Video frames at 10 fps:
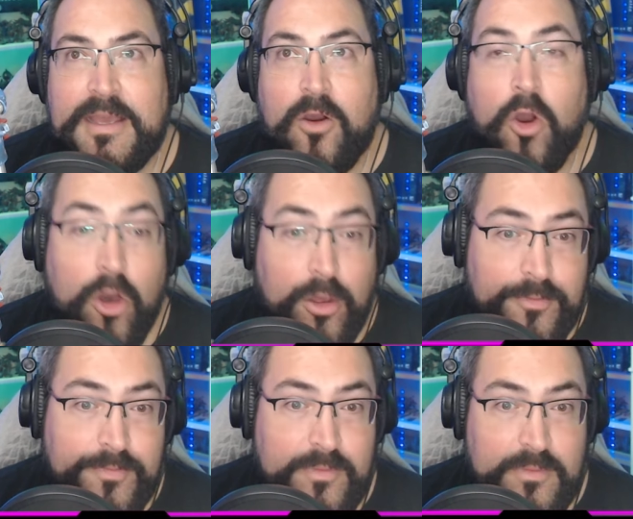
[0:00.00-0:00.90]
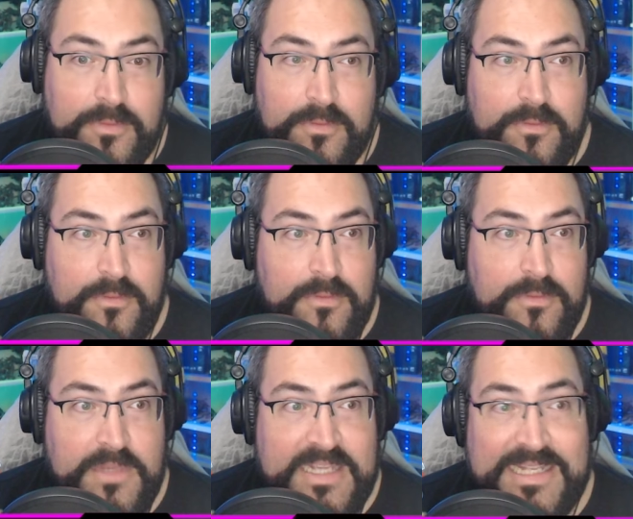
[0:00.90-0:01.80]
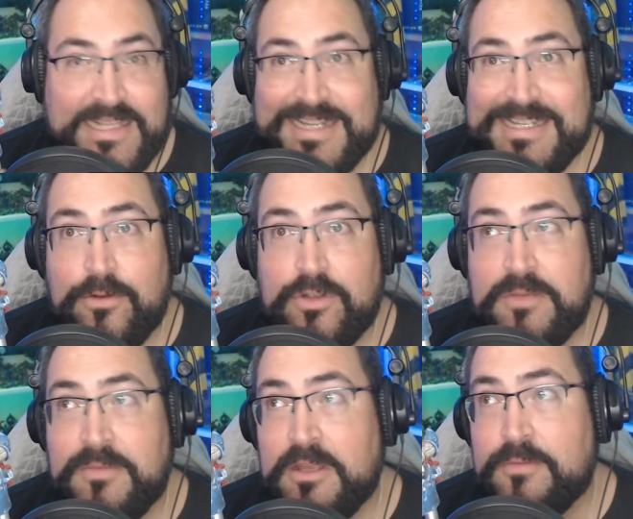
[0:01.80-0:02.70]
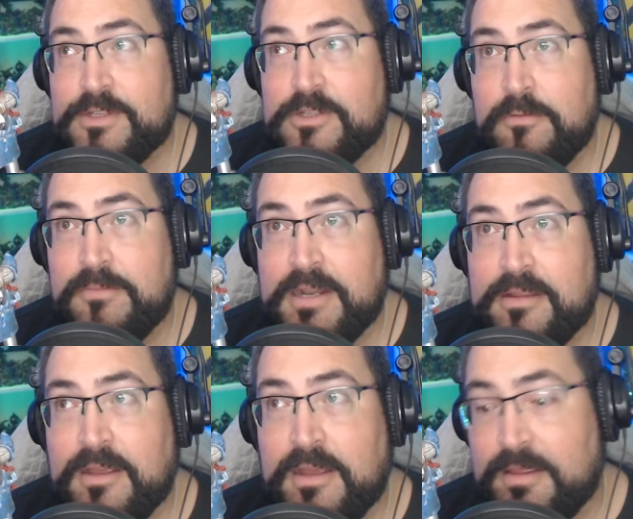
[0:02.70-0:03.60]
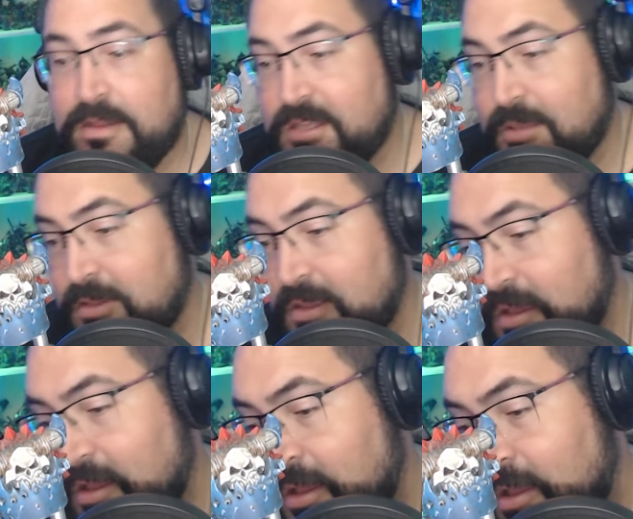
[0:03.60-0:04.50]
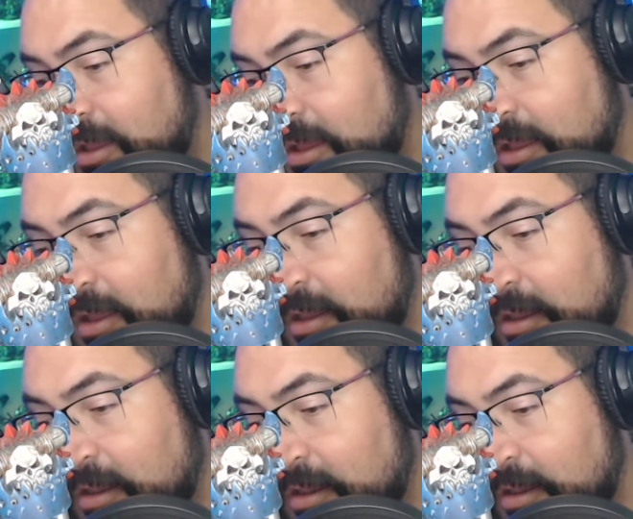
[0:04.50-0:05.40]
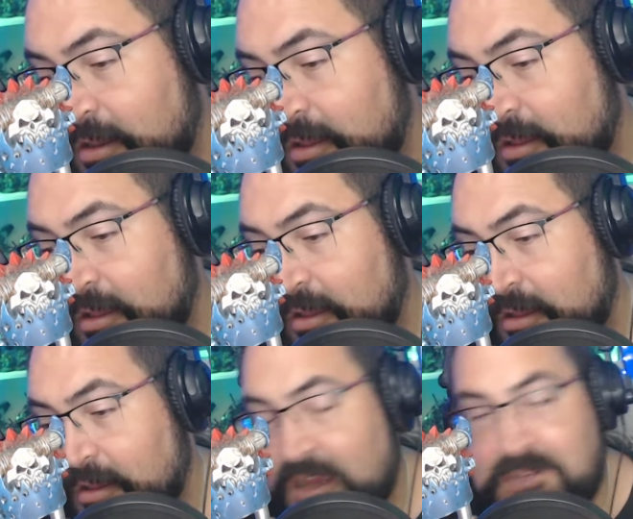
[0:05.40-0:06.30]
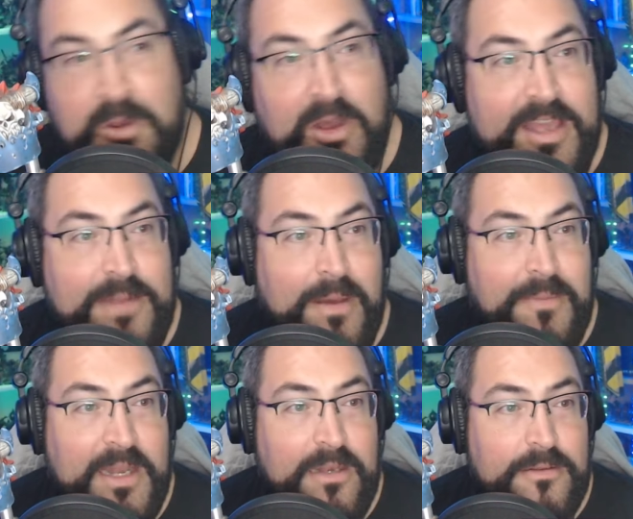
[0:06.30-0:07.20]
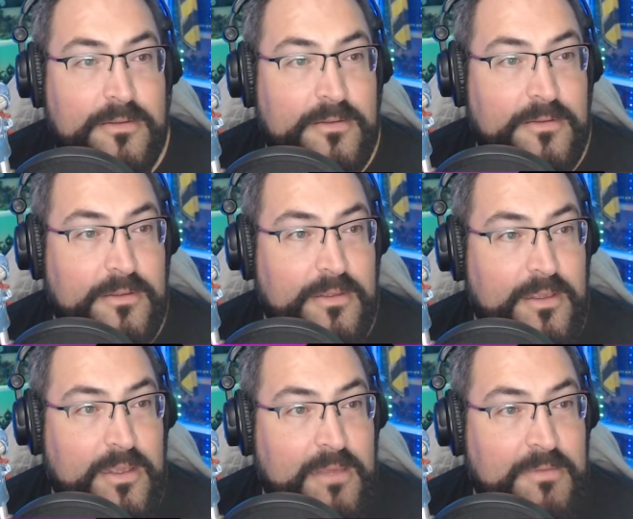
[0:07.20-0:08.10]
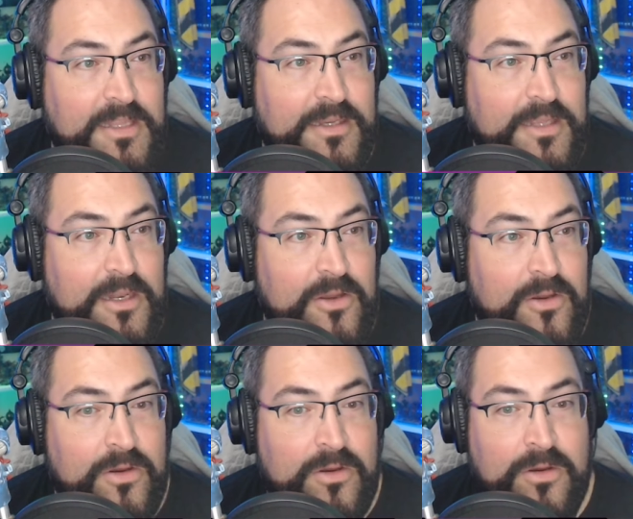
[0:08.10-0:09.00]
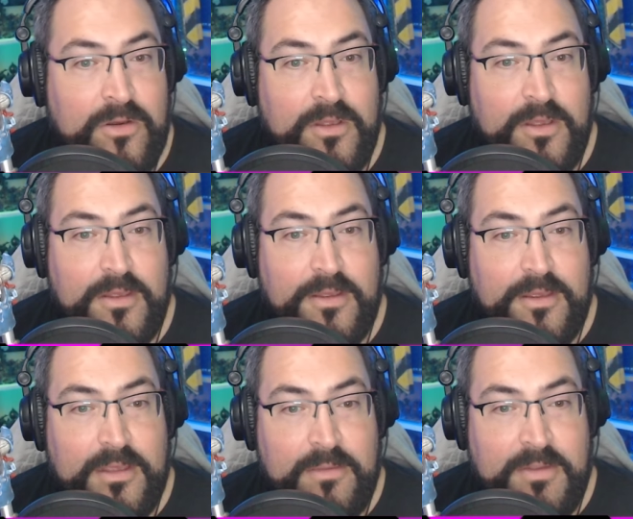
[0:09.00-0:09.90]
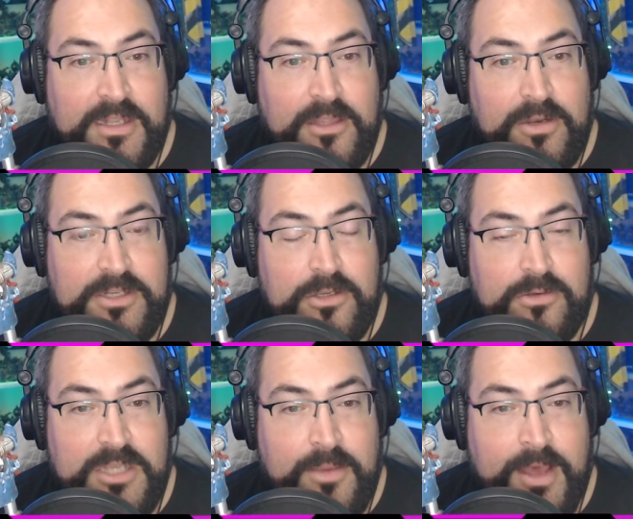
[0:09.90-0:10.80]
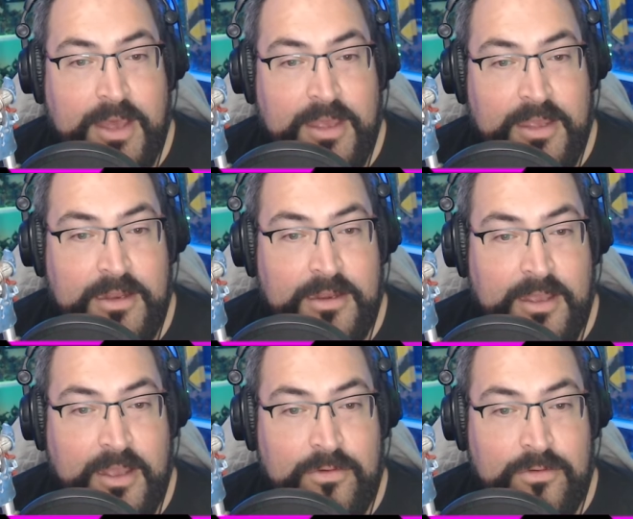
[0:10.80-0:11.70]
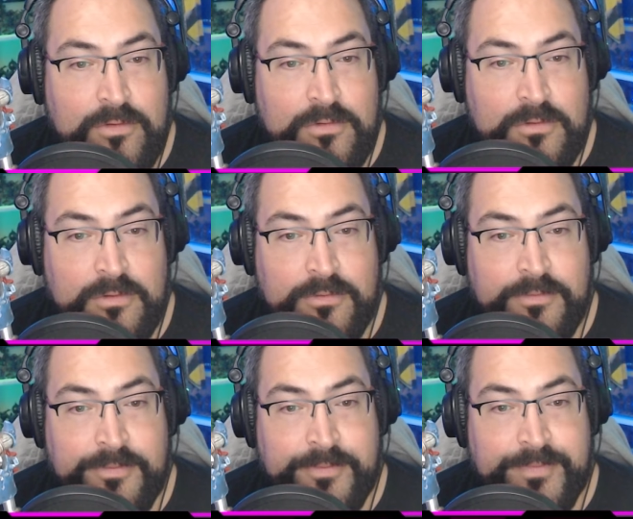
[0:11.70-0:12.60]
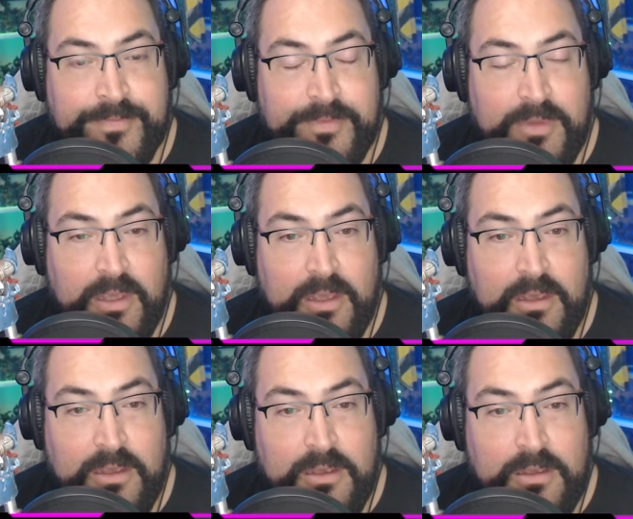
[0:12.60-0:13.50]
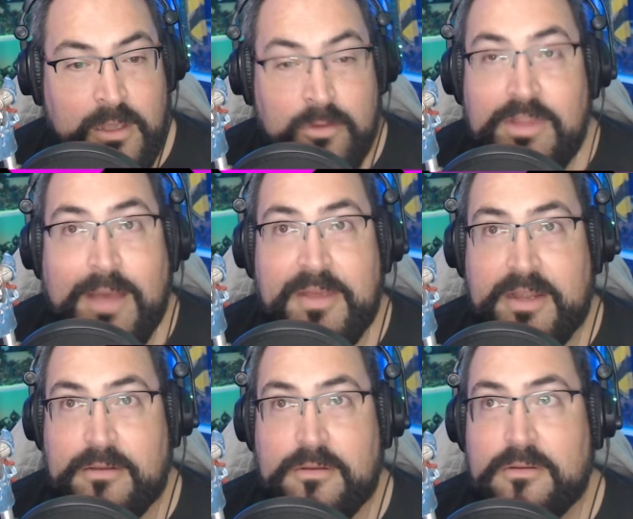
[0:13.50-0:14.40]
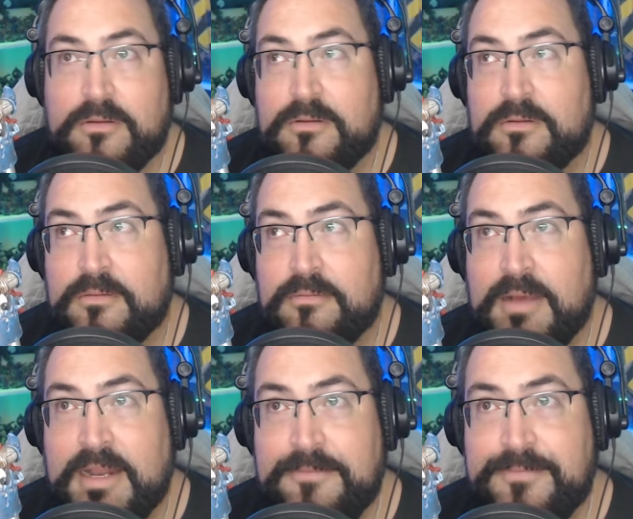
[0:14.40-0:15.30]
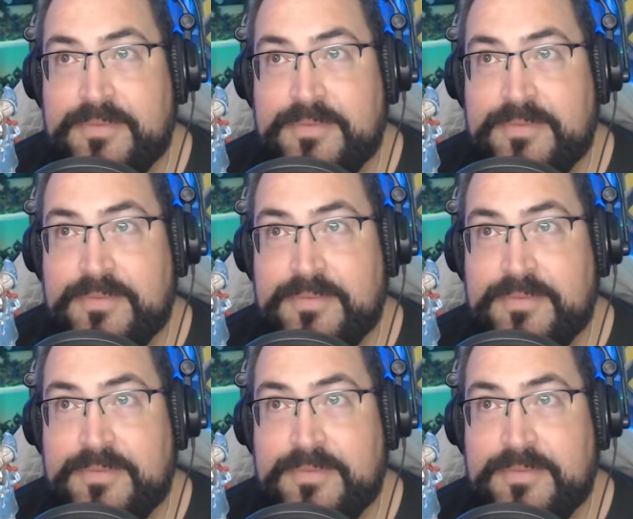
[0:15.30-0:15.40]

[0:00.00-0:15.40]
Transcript: O desde 3 euros y medio puedes comprarte directamente el, la esponja y el papel y metértelo y metértelo esto, se llama? En, un en un tupper, ¿vale?